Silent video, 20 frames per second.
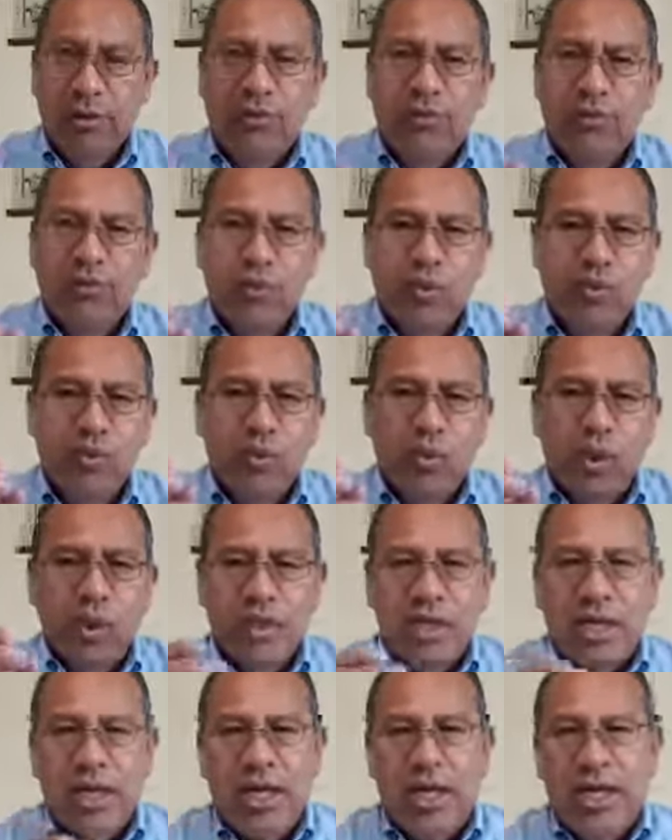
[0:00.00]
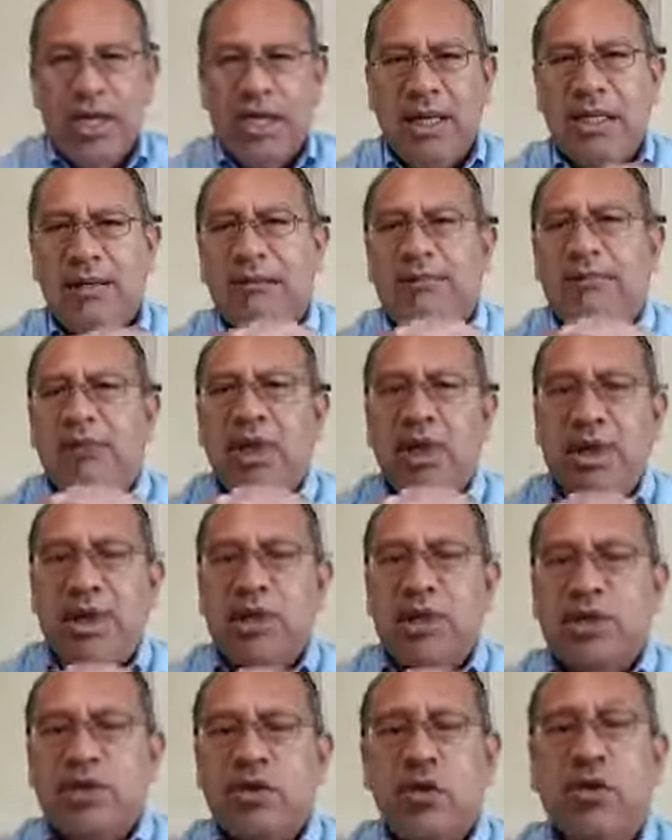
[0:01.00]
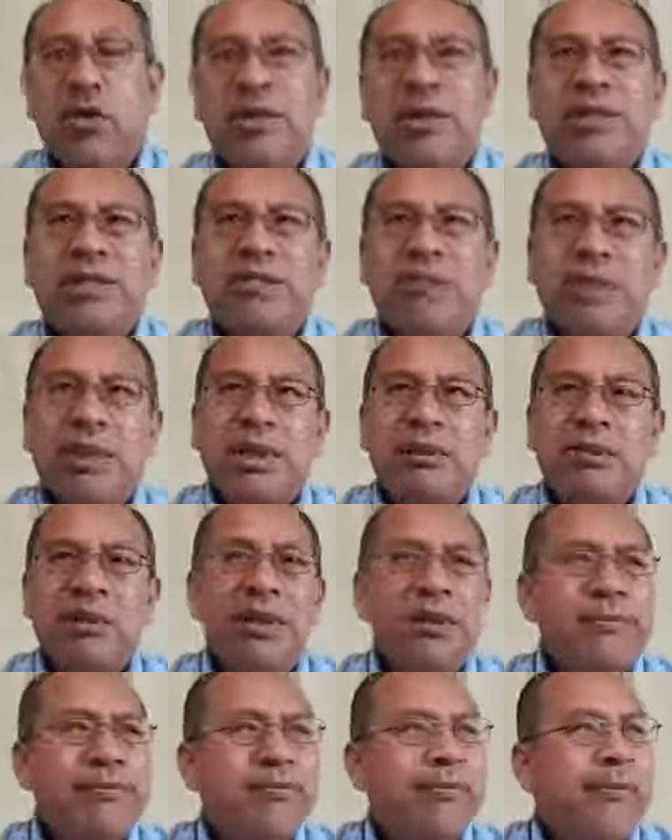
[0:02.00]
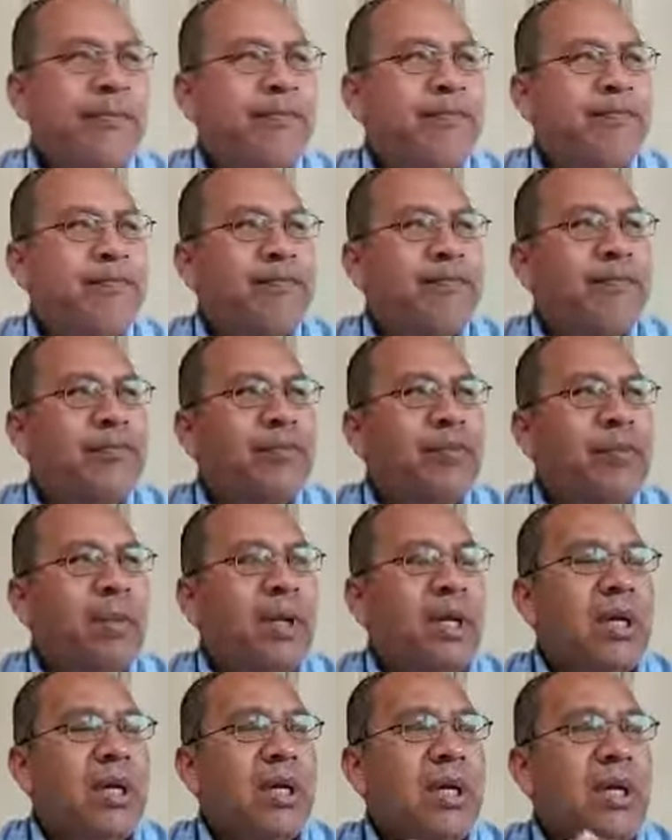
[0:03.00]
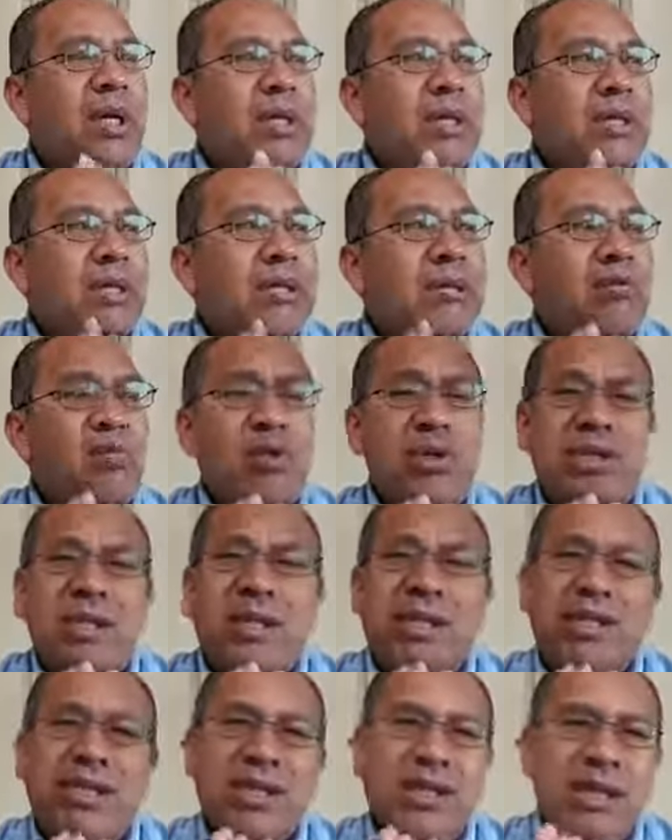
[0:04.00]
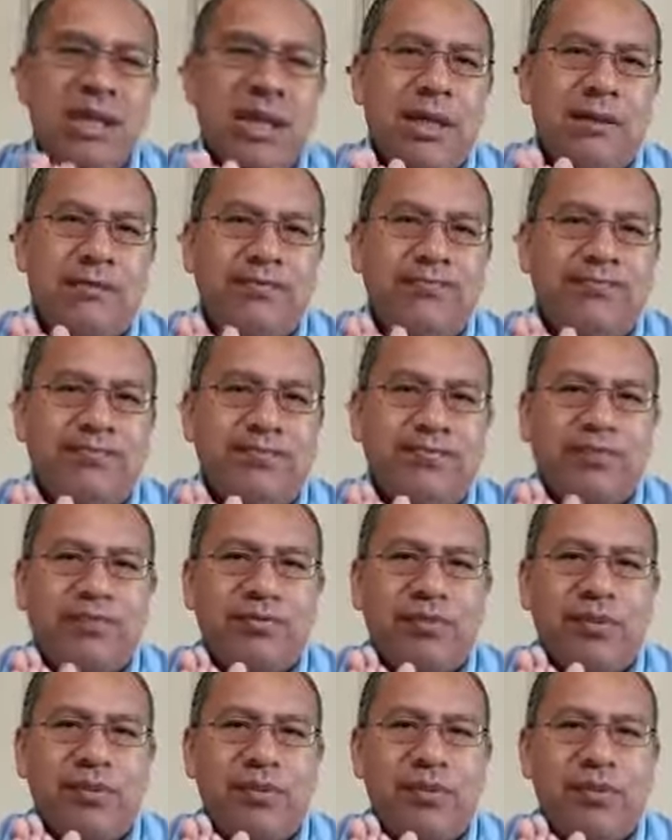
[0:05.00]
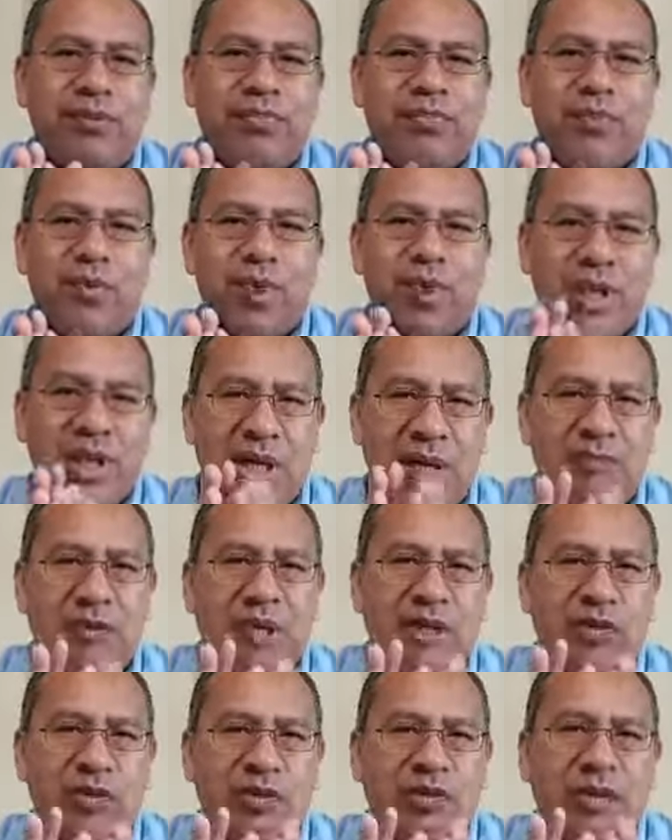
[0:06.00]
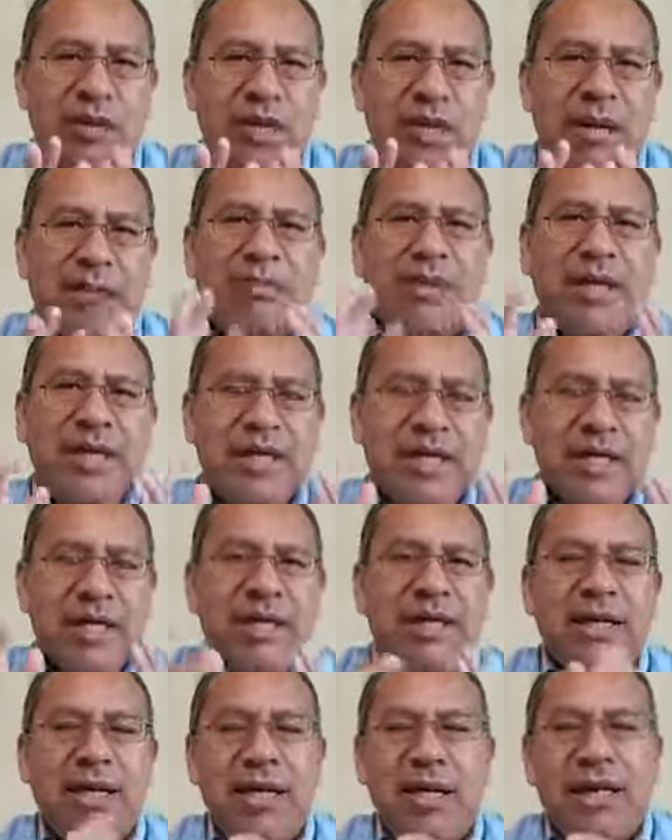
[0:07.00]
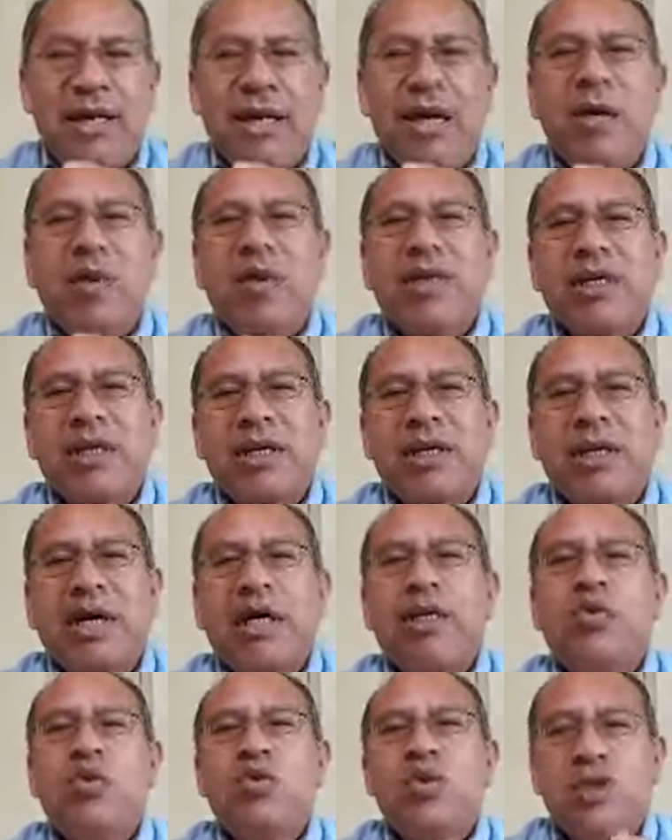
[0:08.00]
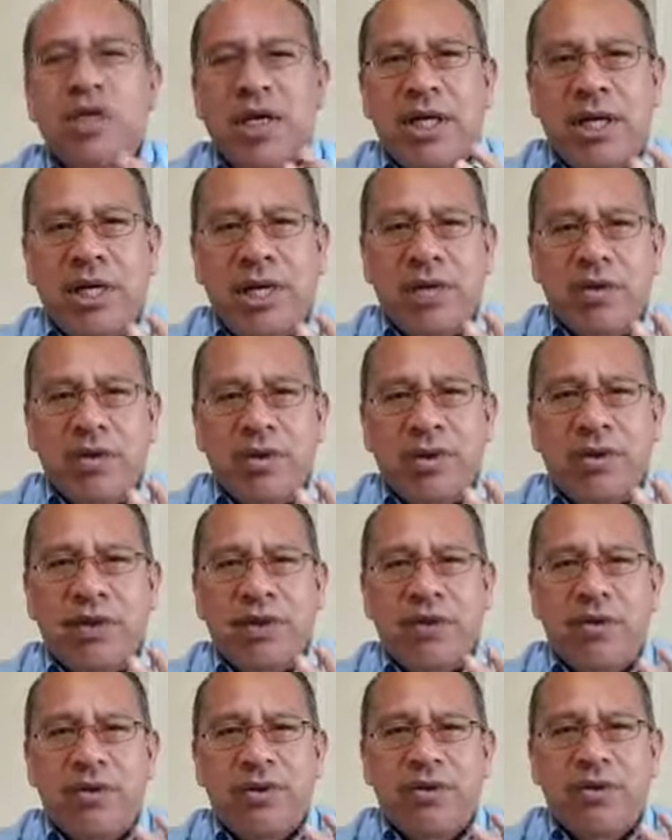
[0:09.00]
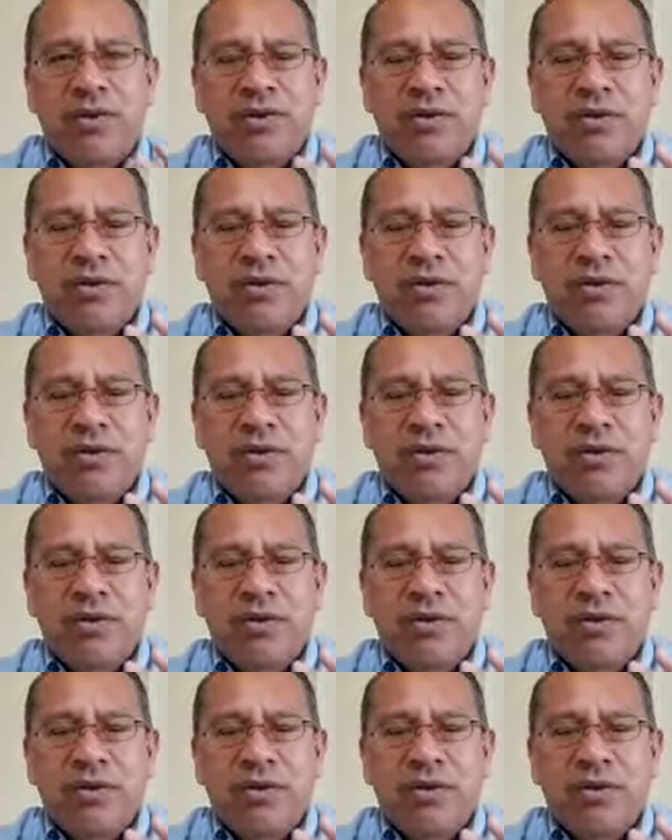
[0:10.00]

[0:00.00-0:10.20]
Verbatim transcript: Nuestra meditación es breve, es muy sencilla y habla sobre aprender a oír, a escuchar la voz de Dios.